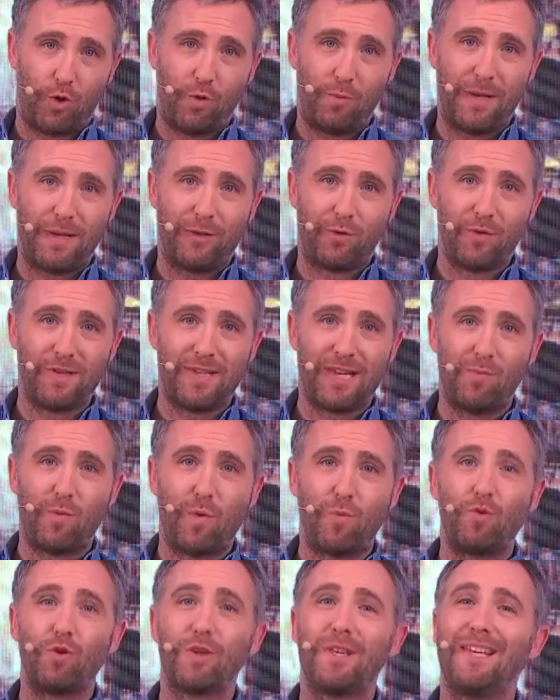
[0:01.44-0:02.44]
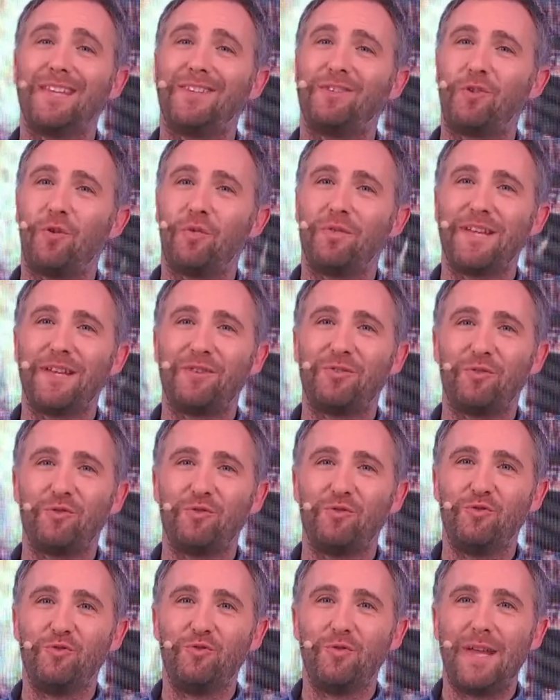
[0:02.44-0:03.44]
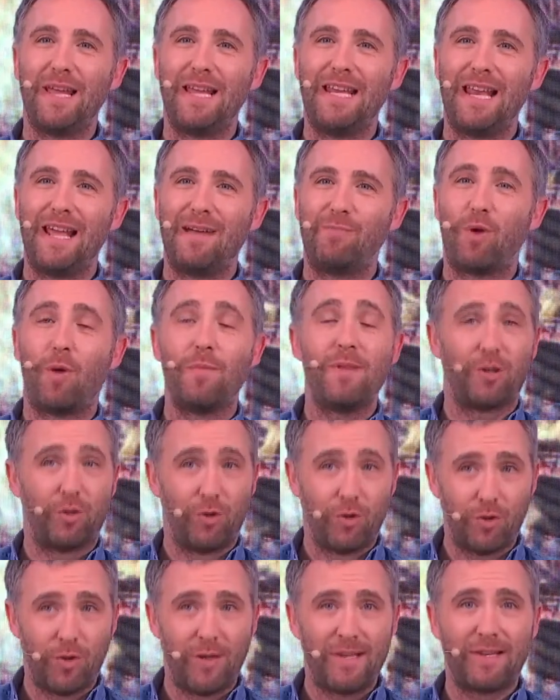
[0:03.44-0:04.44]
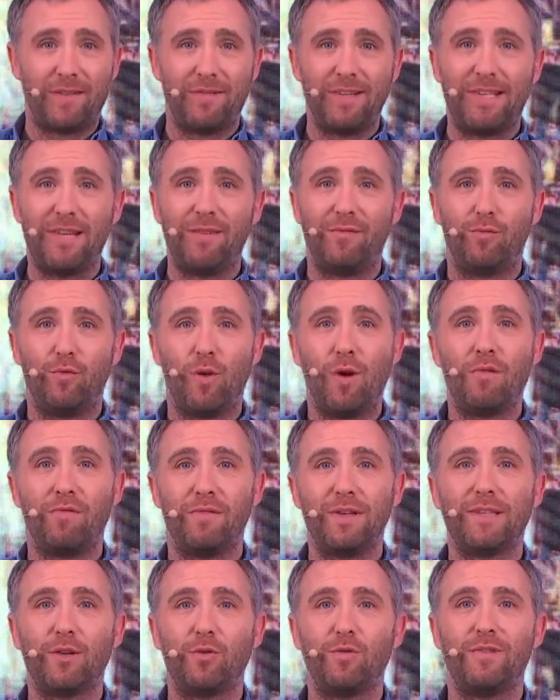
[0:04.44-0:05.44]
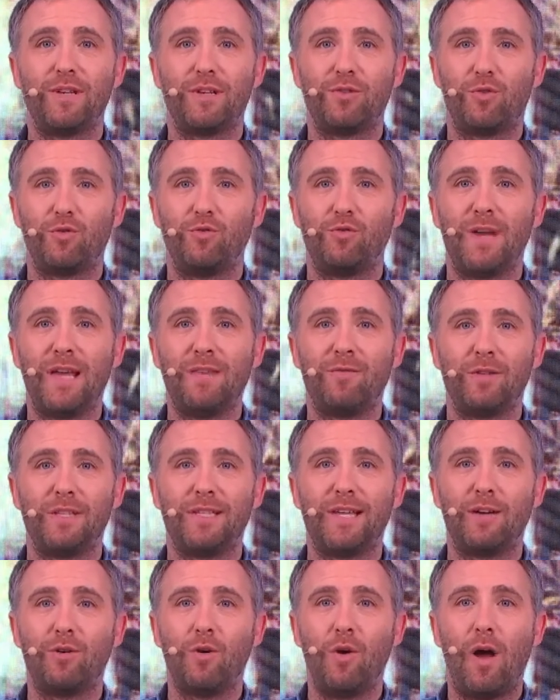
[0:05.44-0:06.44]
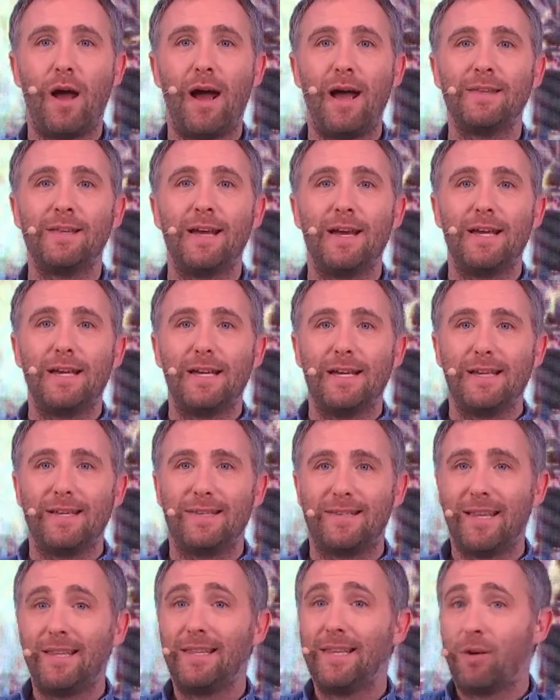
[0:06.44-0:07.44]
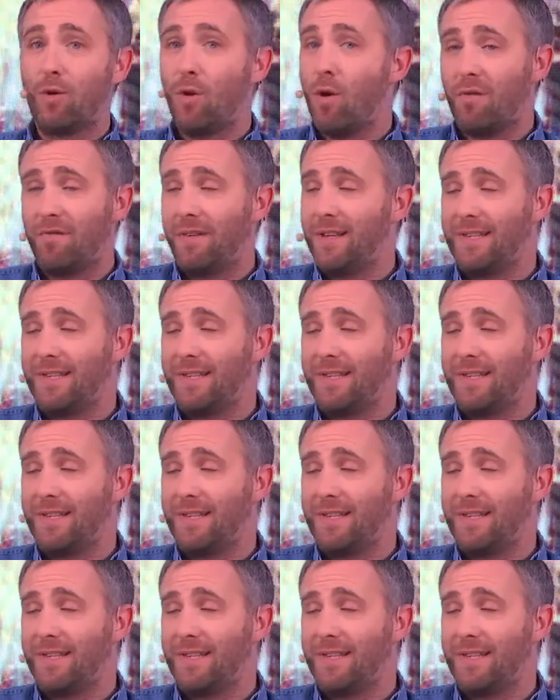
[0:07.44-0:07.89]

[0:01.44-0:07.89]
le plateau, c'est le moment qui est tant attendu. Et la première chose que les invités voient, en fait, à l'ouverture du live, on est d'accord, Anne, c'est le décor, en fait,